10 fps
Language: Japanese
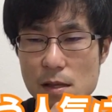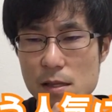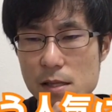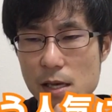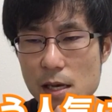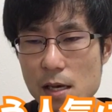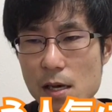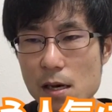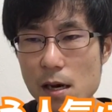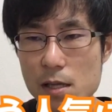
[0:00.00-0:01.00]
で
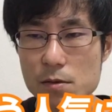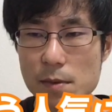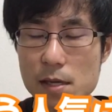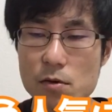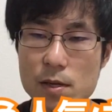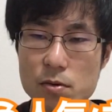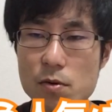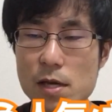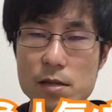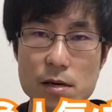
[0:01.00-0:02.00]
あのまあ要は
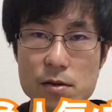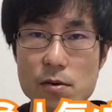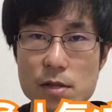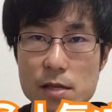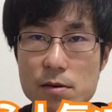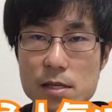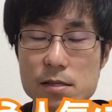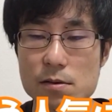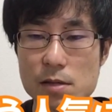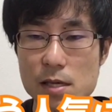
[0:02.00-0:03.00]
東大とか京大とかで
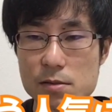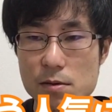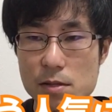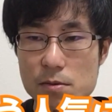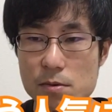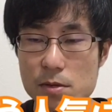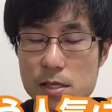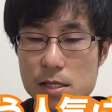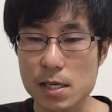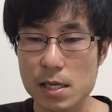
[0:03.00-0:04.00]
すよねそういったところ
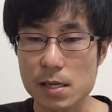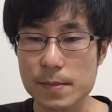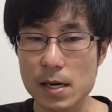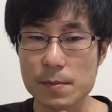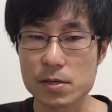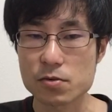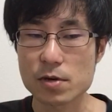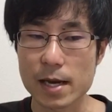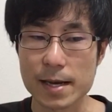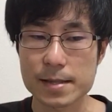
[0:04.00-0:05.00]
に行ければ、まあ、将
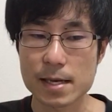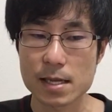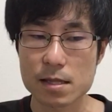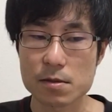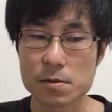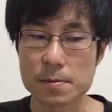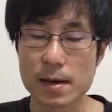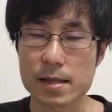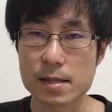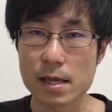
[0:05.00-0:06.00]
来安泰だっていう意味
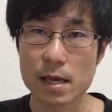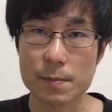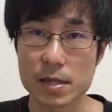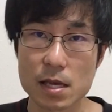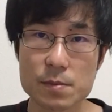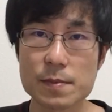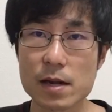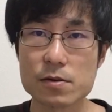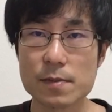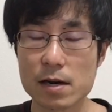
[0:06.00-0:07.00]
もあってやっぱ
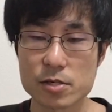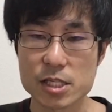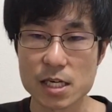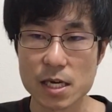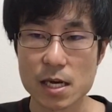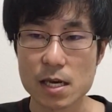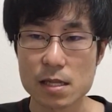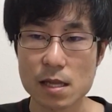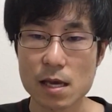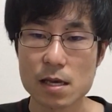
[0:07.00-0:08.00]
ネームバリューもあるし
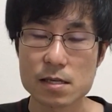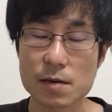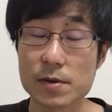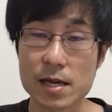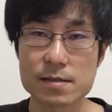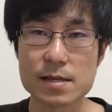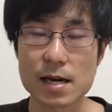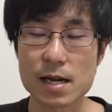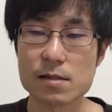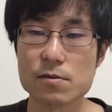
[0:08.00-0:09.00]
でしかも安い
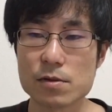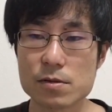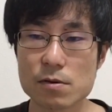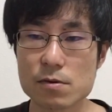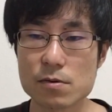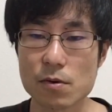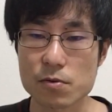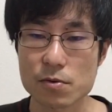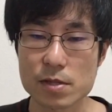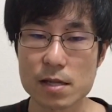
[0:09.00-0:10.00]
からっていうのですごくお
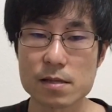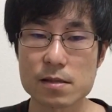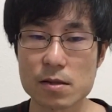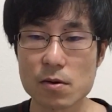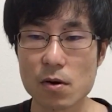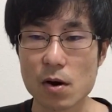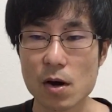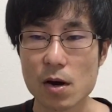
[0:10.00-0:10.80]
得なんですけど